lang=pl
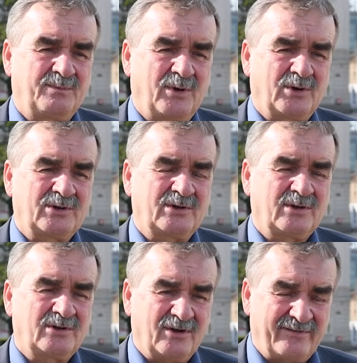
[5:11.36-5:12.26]
port
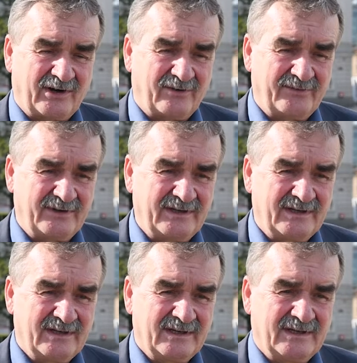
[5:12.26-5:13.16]
towarowy
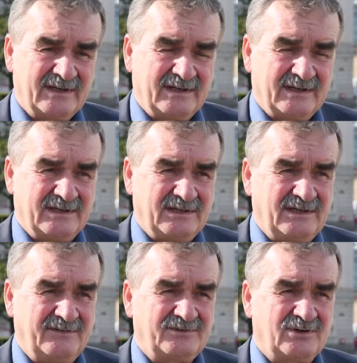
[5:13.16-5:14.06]

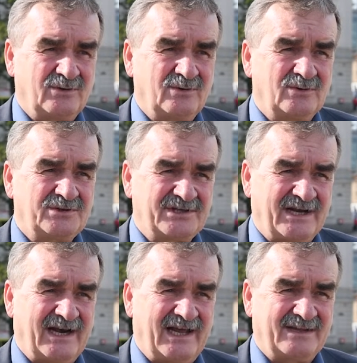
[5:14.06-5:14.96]
i w ciągu
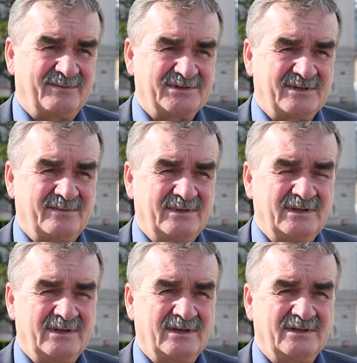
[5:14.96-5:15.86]
trzech lat
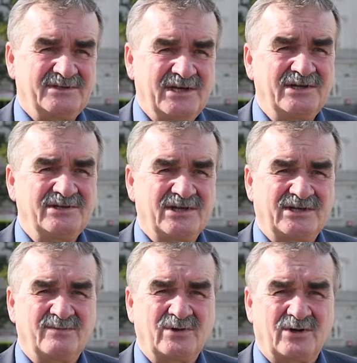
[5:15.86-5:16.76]
możemy dzielić się
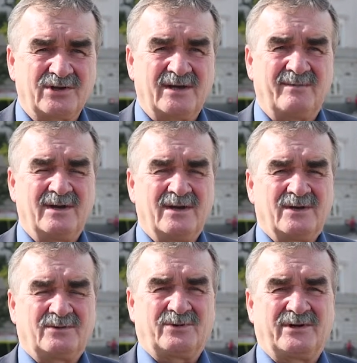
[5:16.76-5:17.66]
tym tortem
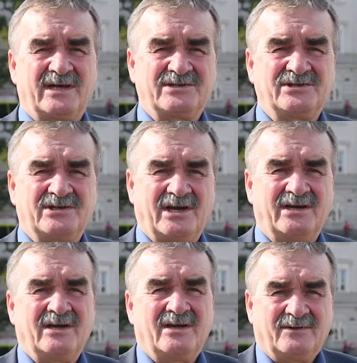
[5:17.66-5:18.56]
który na
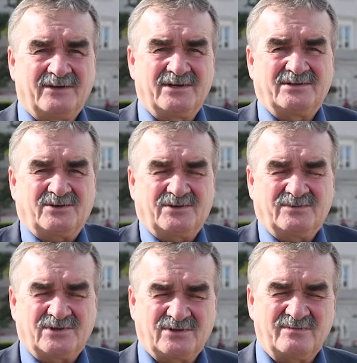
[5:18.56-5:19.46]
dzisiaj to jest
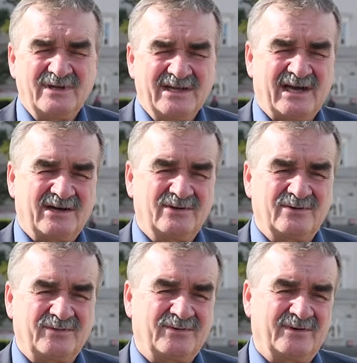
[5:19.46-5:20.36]
80
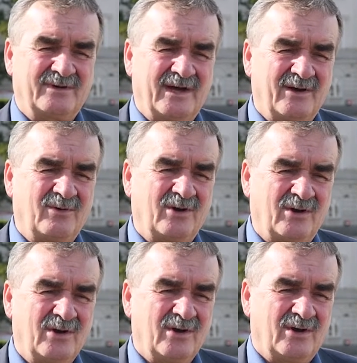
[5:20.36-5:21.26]
miliardów e,
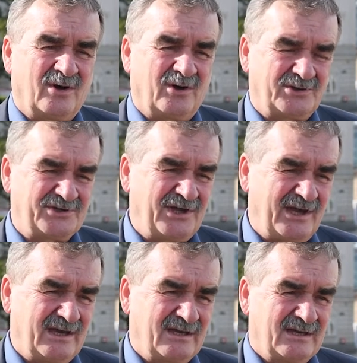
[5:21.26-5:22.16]
euro
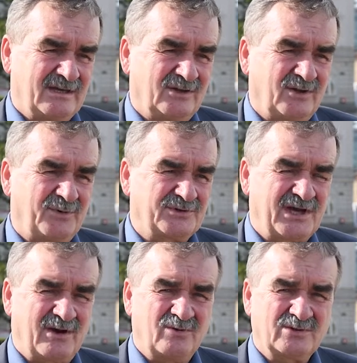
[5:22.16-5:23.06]
rocznie do
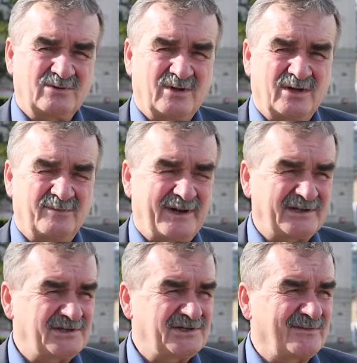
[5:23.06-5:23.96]
podziału, z którego
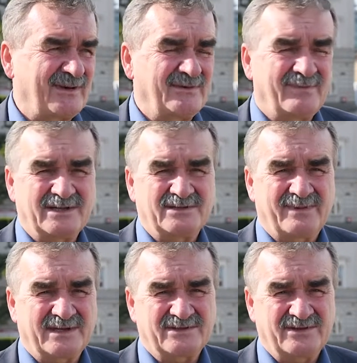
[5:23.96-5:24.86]
praktycznie mamy bardzo,
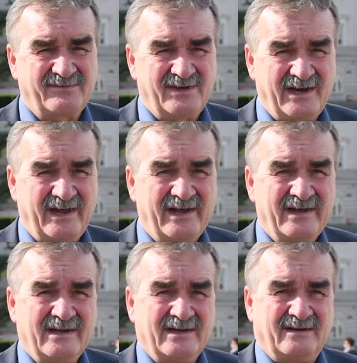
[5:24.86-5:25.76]
bardzo niewiele.
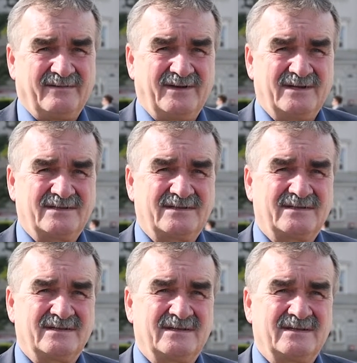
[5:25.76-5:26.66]
Więc e,